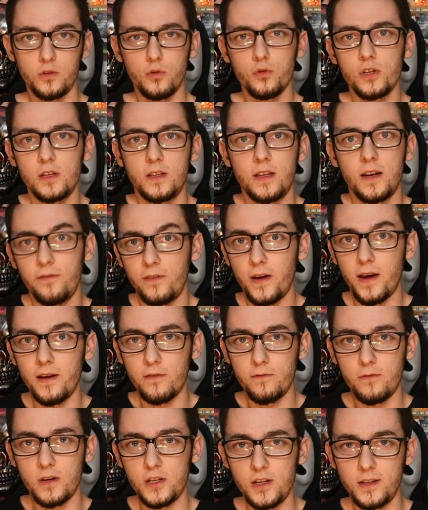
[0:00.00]
którzy trafiają
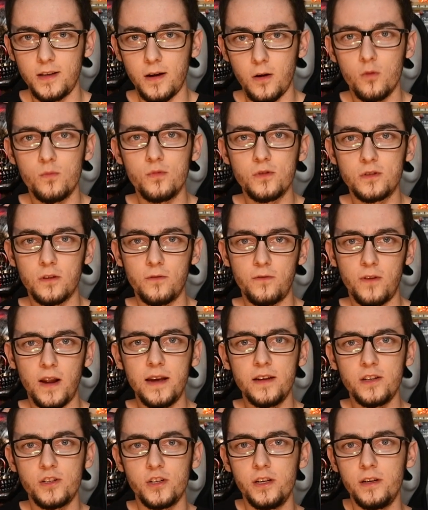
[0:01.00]
właśnie na obóz
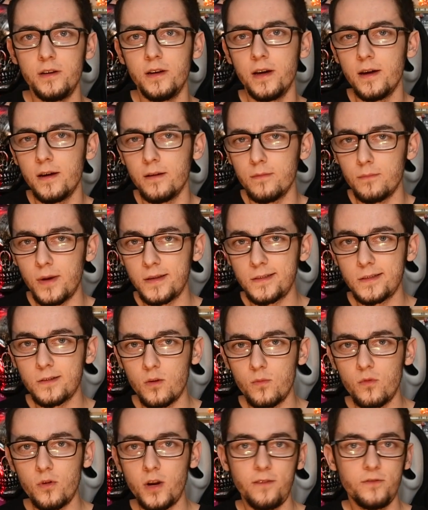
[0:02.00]
offline, czyli bez
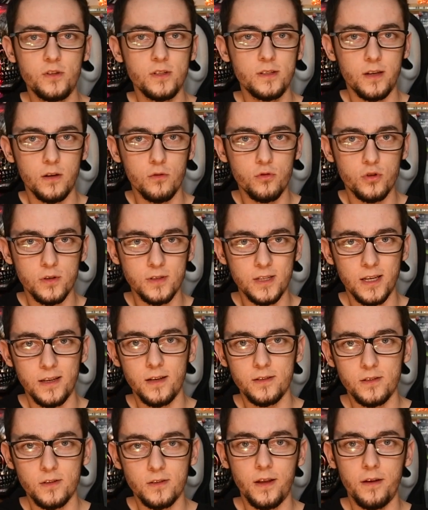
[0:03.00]
komórek wszystkie urządzenia
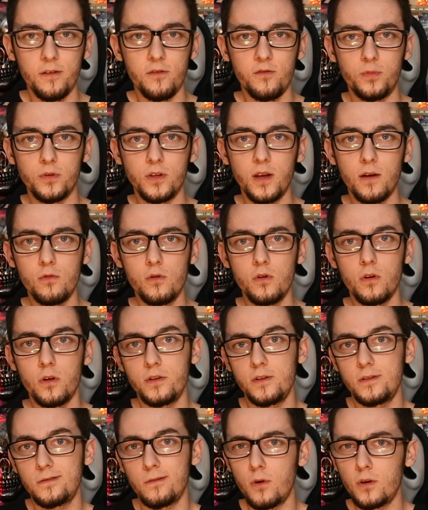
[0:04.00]
zostają w pudełku,
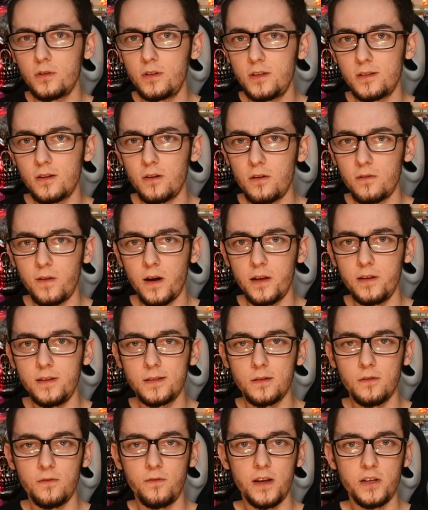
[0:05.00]
oni są odizolowani,
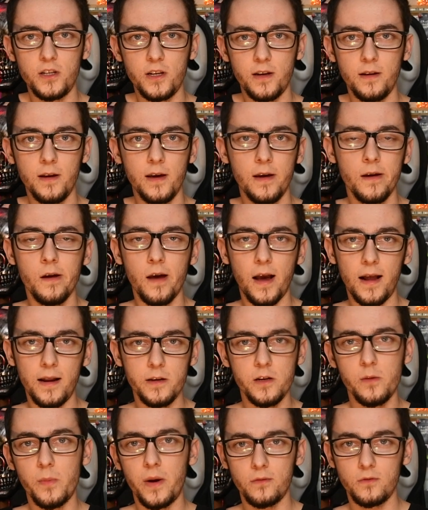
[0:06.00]
są w lesie, ale
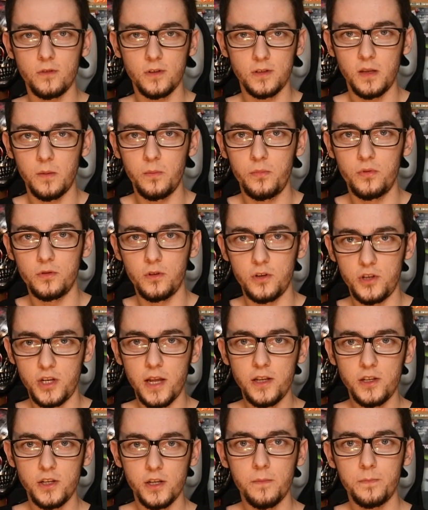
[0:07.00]
nie mają dostępu do
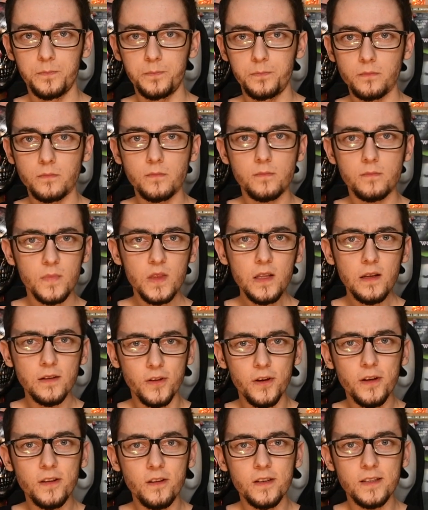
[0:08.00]
sieci. No
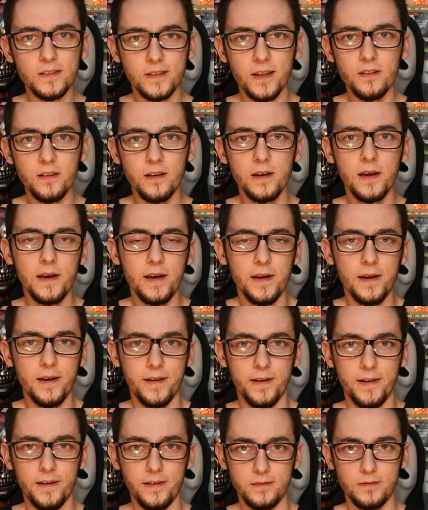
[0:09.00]
i to jest ten
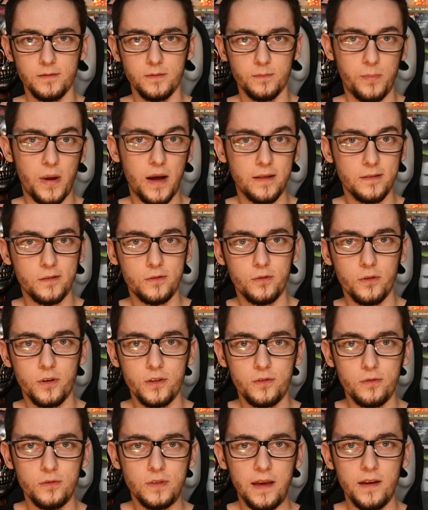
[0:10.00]
e, pan, który
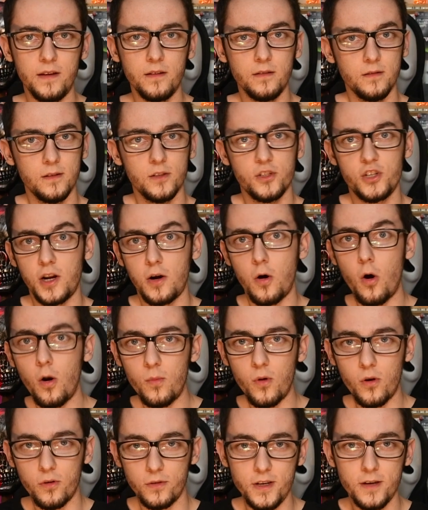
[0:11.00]
tutaj
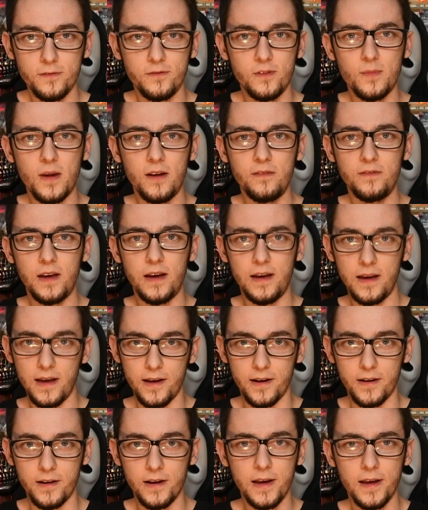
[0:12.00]
rzekomo nie wymawia
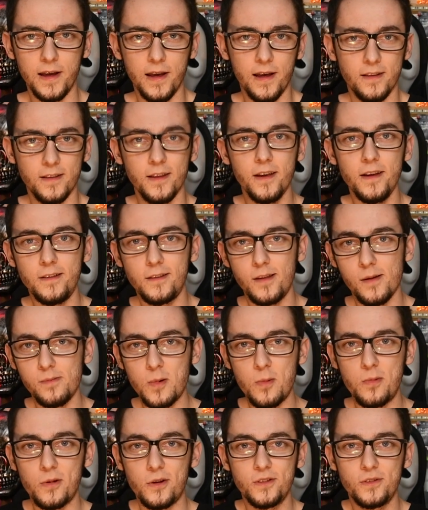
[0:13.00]
R. No i to po
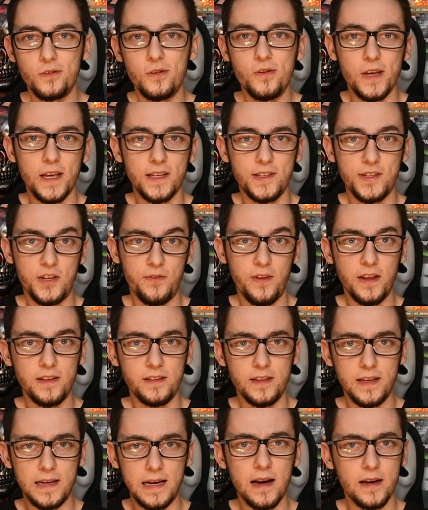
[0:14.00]
prostu jest
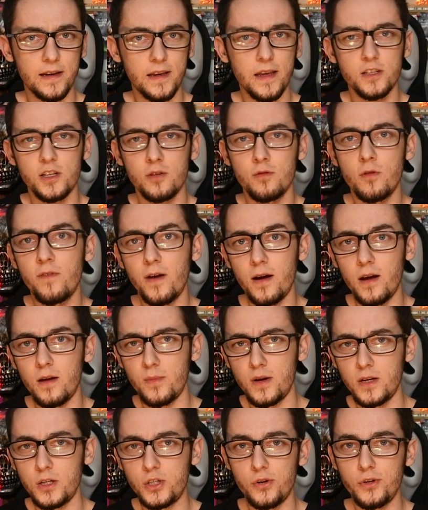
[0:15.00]
świetny gag. Ja żałowałem
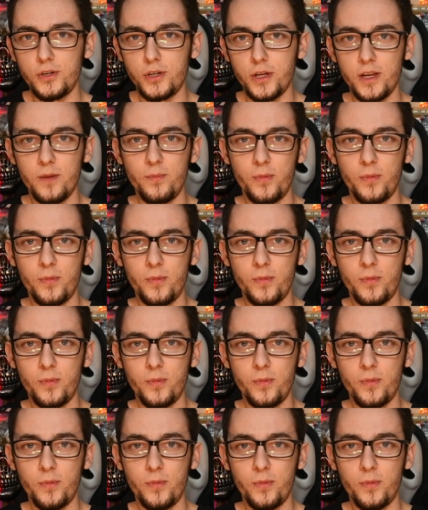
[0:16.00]
aż, że on się nie